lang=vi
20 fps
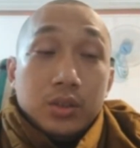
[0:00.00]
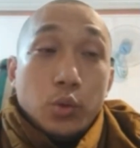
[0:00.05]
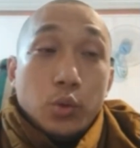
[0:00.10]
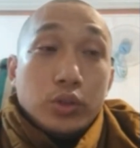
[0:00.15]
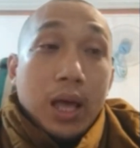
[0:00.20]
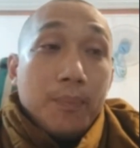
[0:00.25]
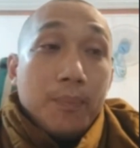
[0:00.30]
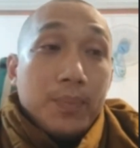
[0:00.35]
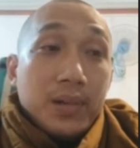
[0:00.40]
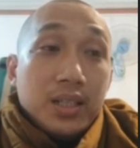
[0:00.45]

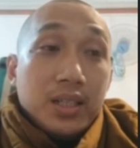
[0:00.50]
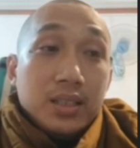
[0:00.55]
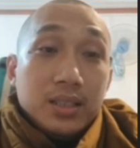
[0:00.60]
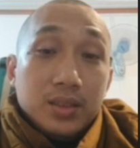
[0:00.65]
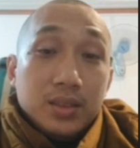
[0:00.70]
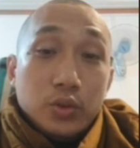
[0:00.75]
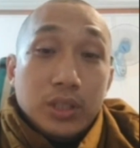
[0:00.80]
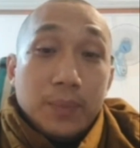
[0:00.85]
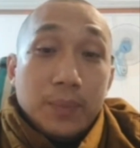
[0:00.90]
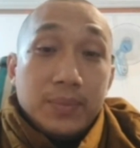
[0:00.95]
tu tập á,
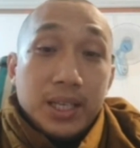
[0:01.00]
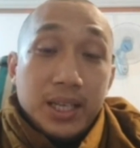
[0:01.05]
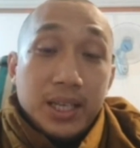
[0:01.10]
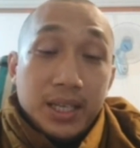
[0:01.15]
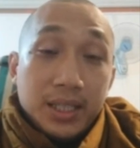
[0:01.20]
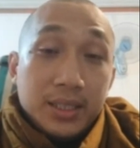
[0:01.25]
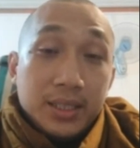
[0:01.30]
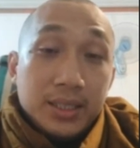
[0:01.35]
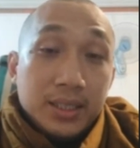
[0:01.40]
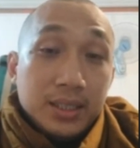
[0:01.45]
tu tập
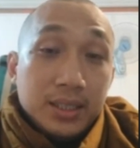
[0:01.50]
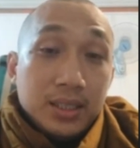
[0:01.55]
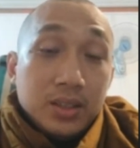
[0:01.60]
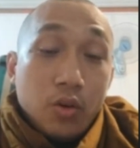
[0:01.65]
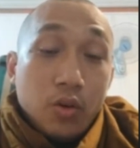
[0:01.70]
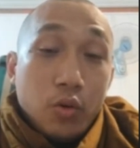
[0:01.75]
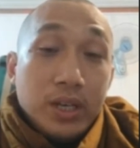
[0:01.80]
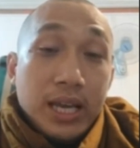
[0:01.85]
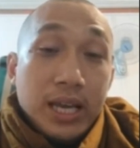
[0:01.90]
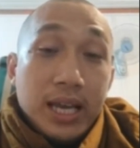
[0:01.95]
thiền
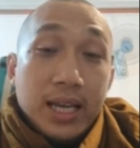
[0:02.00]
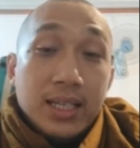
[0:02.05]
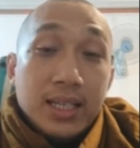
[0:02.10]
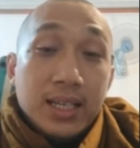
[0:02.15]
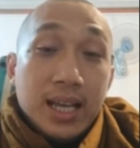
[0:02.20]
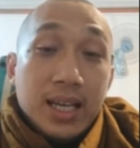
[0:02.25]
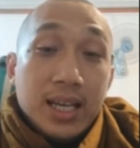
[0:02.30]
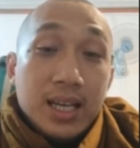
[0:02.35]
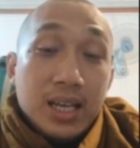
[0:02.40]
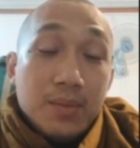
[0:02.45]
cụ thể
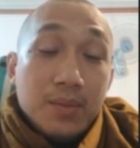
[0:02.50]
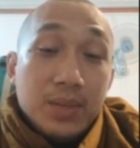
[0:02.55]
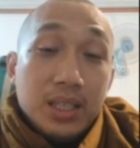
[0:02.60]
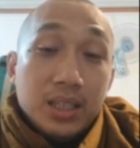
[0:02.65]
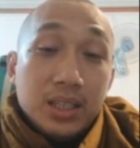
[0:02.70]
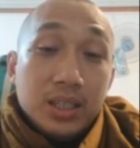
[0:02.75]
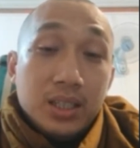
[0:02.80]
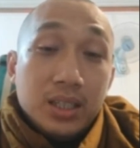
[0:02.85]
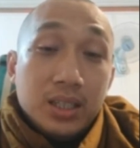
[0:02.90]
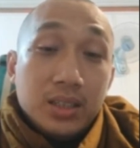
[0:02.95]
ở đây là
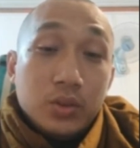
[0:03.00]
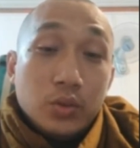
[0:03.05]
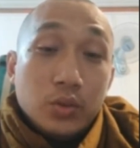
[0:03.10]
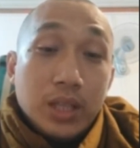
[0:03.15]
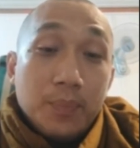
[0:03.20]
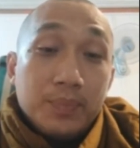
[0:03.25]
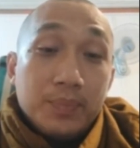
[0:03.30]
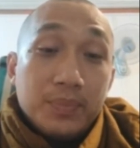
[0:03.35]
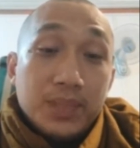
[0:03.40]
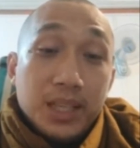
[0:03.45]
mình à,
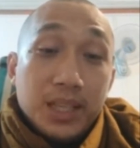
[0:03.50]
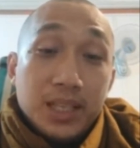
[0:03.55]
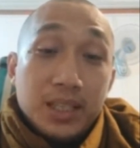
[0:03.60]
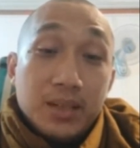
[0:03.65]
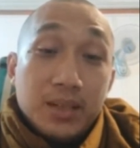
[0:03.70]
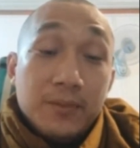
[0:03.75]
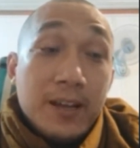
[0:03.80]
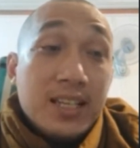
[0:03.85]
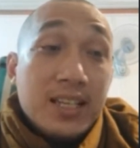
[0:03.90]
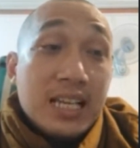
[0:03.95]
tu tập
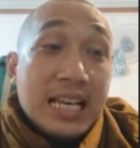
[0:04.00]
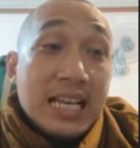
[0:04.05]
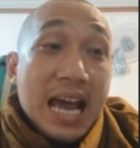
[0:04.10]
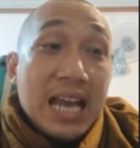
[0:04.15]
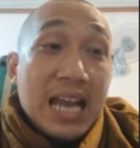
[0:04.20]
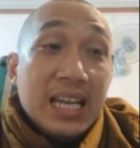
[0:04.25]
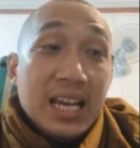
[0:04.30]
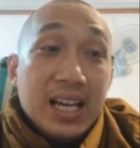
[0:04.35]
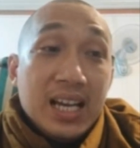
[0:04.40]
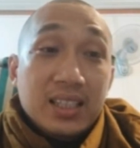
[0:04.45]
thiền
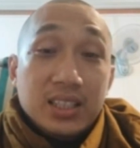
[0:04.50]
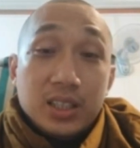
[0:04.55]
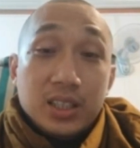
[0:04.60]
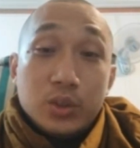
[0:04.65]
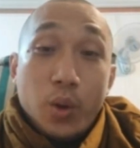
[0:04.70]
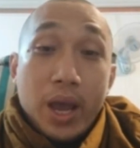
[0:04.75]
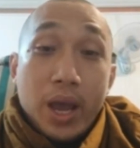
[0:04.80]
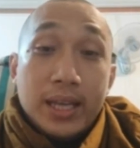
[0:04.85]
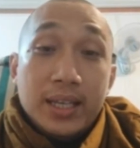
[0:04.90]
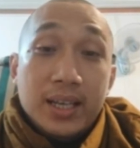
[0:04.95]
vipassana đi ha
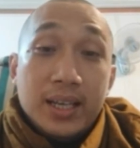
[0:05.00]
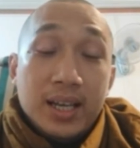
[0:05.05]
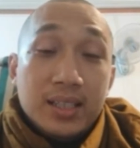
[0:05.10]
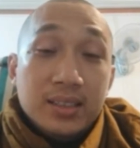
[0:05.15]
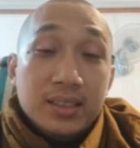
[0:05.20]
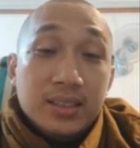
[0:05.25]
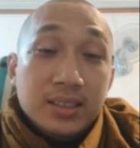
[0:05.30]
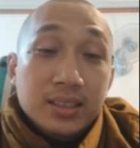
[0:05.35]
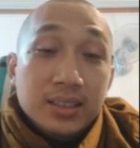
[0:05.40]
thiền tuệ đi ha